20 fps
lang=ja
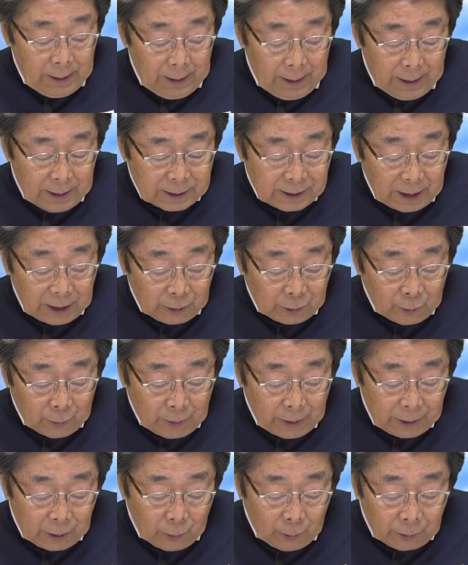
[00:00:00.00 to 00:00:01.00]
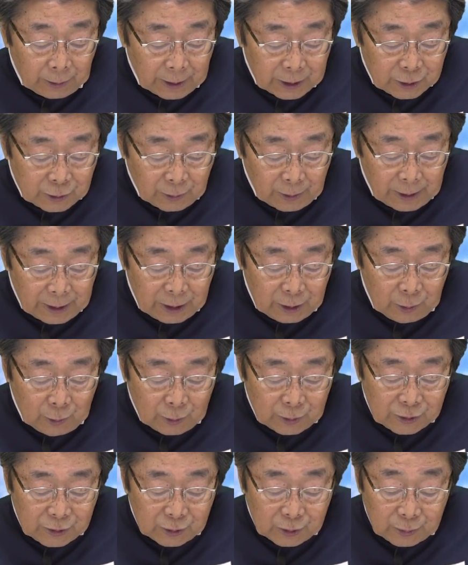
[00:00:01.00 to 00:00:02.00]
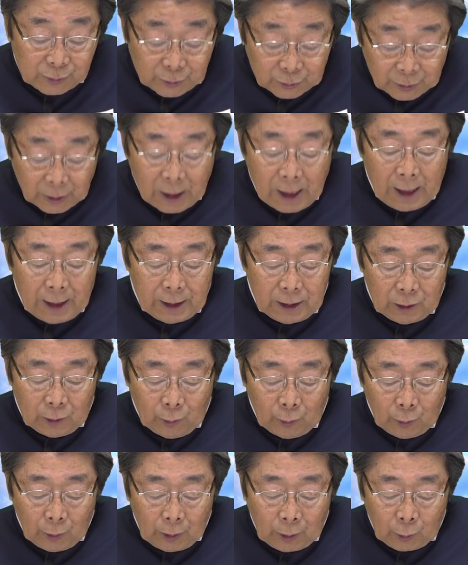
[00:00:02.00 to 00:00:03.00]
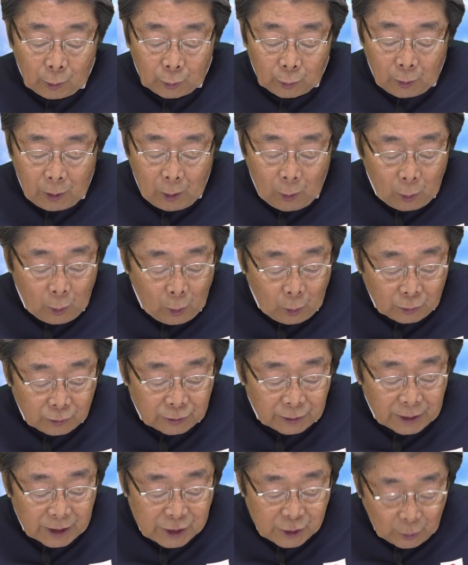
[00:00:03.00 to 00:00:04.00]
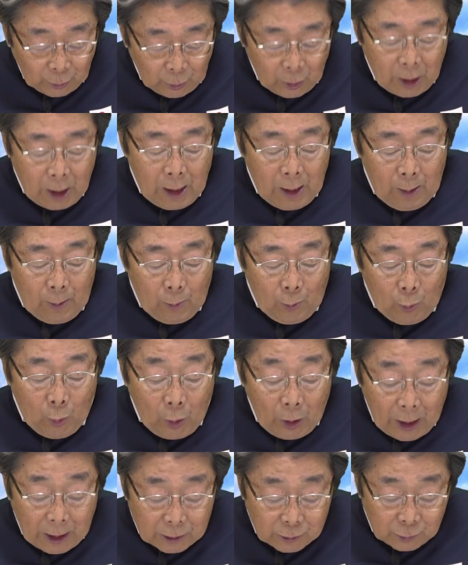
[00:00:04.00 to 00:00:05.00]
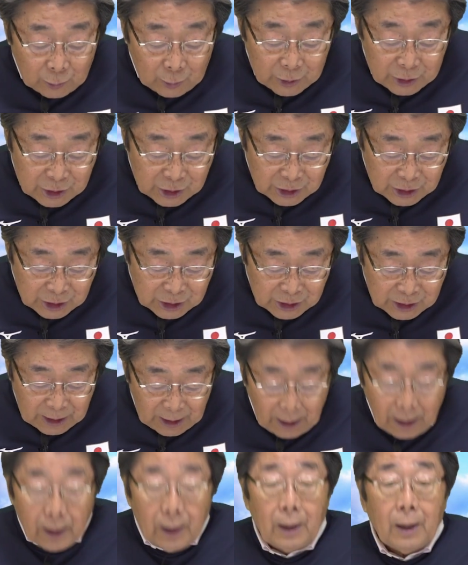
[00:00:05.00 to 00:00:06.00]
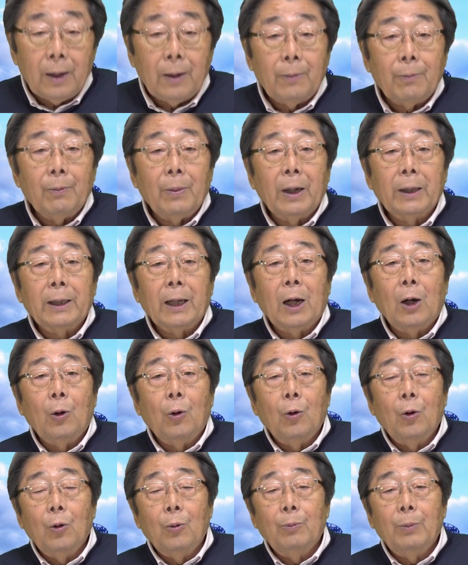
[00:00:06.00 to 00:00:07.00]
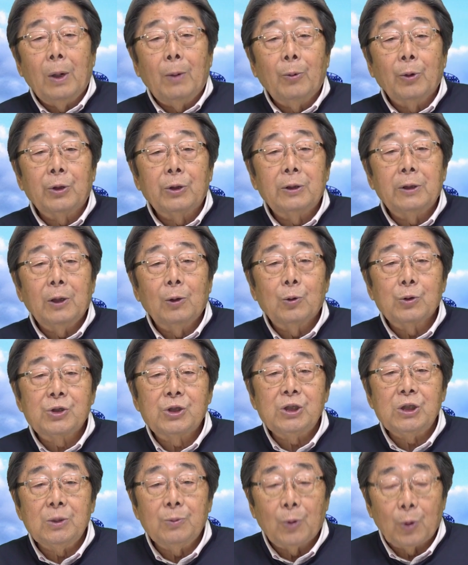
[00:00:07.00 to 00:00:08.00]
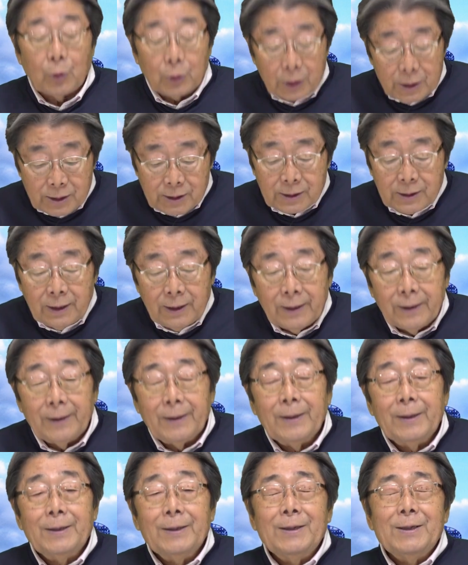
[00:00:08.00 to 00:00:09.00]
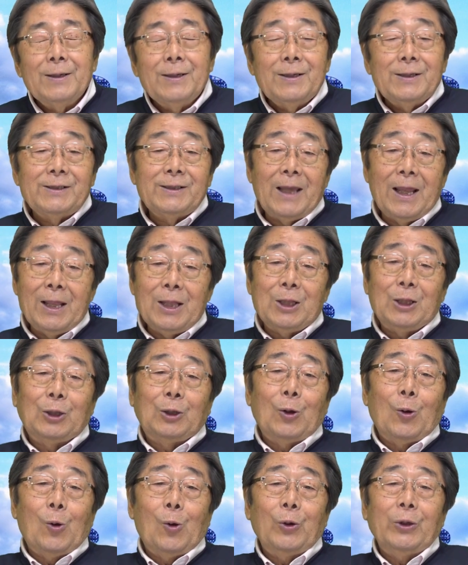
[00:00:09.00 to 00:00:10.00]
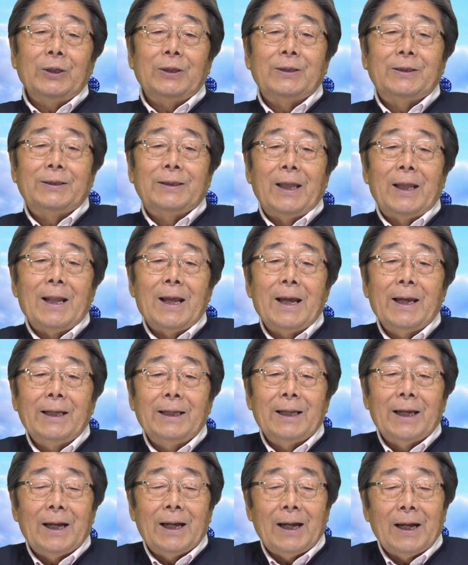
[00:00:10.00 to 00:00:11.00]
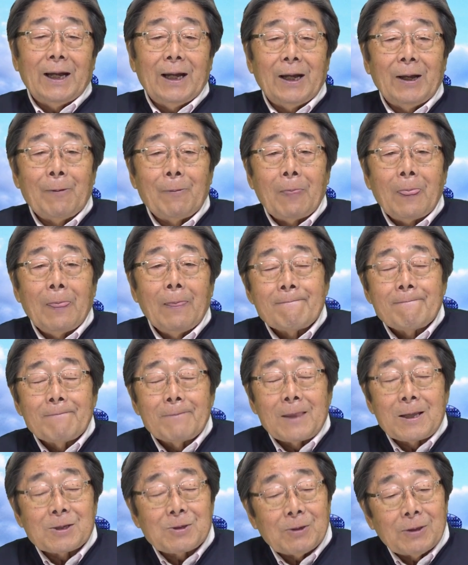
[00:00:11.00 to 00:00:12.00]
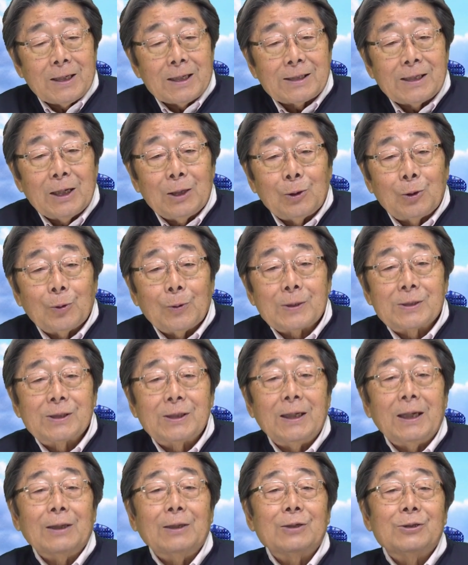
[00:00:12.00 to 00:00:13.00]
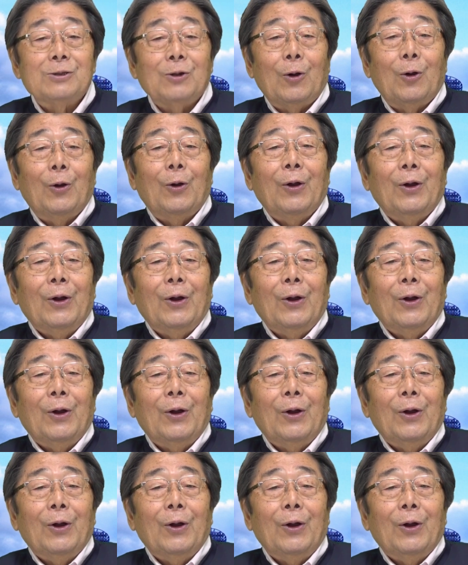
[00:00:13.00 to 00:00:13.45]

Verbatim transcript: え銭湯はいろんな人が利用する分、いろいろなことが起こるんでしょう。モラルを意識してマナーを守ってほしいものです。銭湯行ってないな私はね、銭湯は好きなんですよ。